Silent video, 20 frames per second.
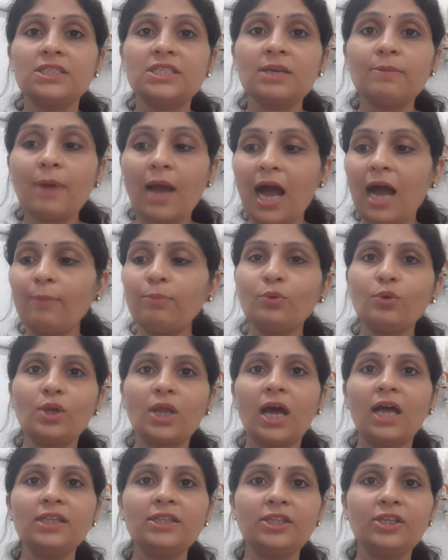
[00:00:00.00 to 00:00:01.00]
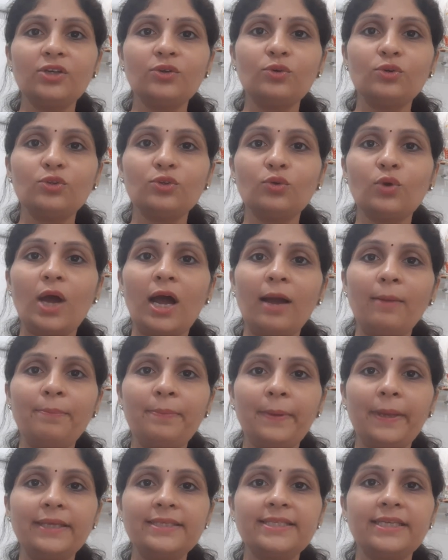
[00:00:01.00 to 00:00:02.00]
जब आप उठाते हो तो
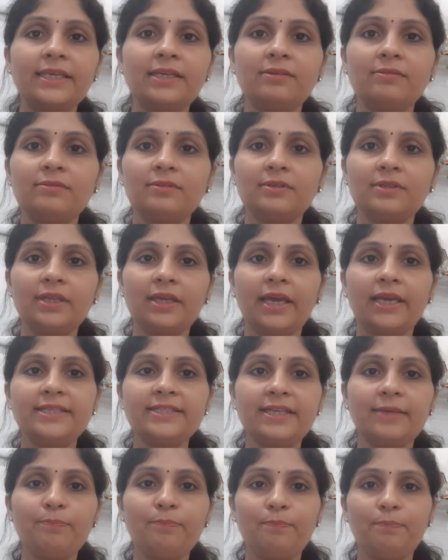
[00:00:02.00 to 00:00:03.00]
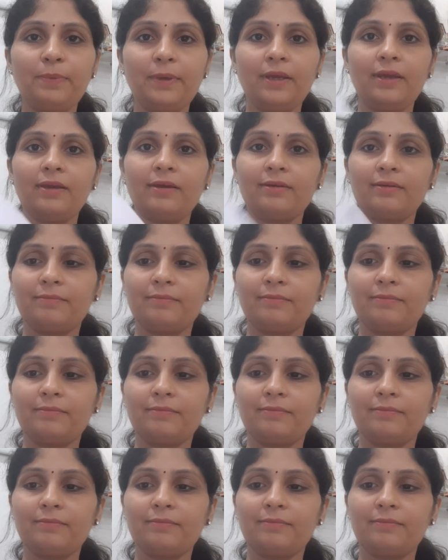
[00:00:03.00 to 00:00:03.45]
आप ऐसे ऐसे पे,